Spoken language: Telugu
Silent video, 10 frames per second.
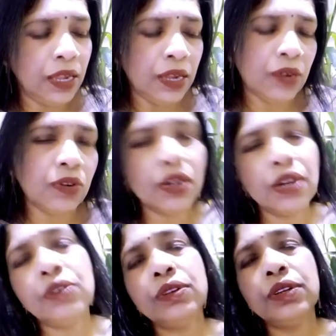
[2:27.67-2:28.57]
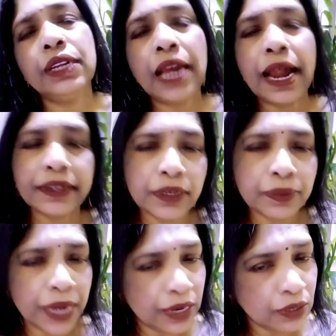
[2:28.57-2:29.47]
ఇంకొకరు అటు
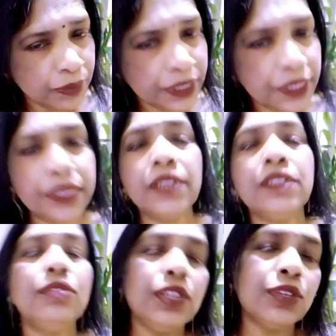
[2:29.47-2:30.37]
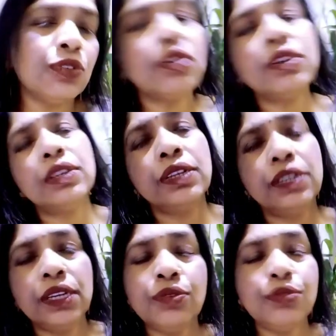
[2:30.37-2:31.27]
అటువంటి ఏదోళ్ళు ఇంకొకరిని
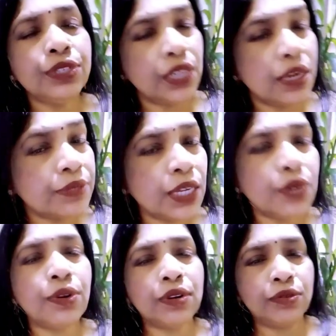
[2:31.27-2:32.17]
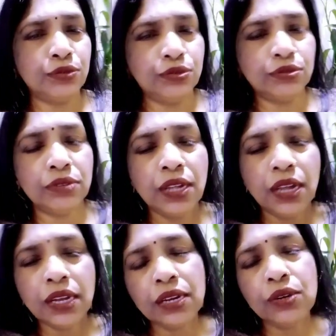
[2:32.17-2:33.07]
ఎవరు ఏం చేయకుండా ఉందరు
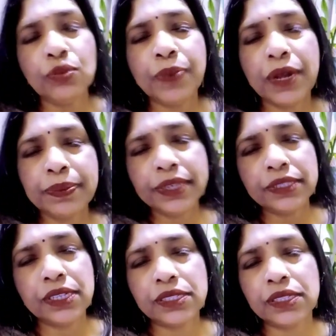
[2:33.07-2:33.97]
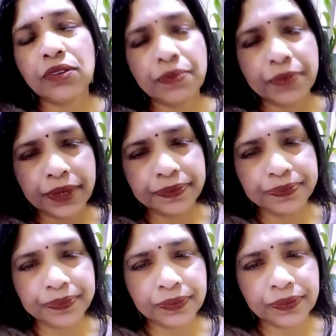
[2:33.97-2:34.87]
కానీ నువ్వు పొరపాటు చేసినావమ్మా
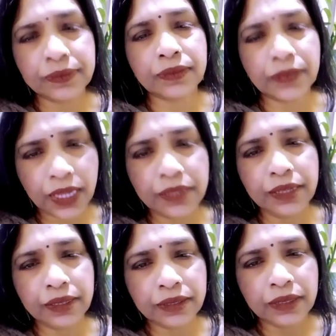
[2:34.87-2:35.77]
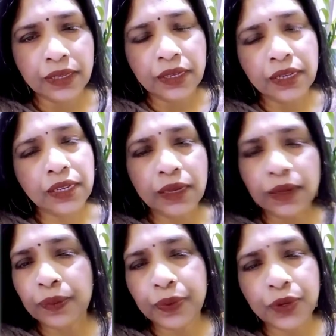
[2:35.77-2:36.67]
అది నీ
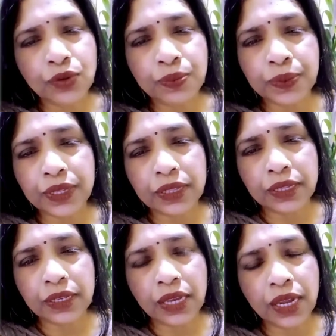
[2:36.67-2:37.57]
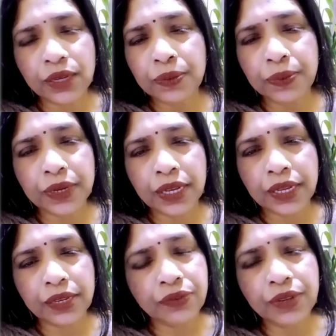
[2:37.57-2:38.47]
పరువు పోయింది అన్నీ పోయినాయి
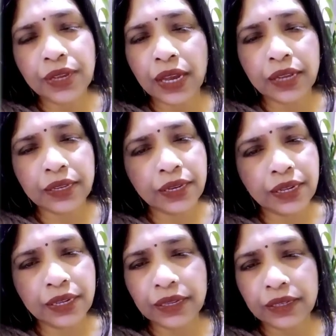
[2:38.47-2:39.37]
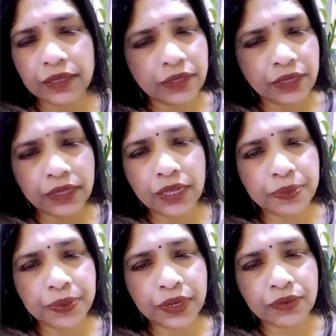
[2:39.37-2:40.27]
నువ్వే ఆఖరికి
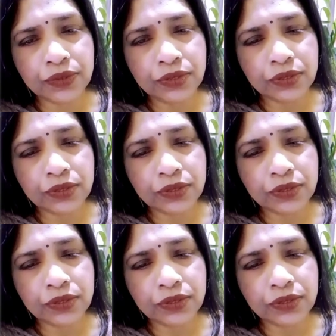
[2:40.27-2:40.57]
ఇదైపోయినావు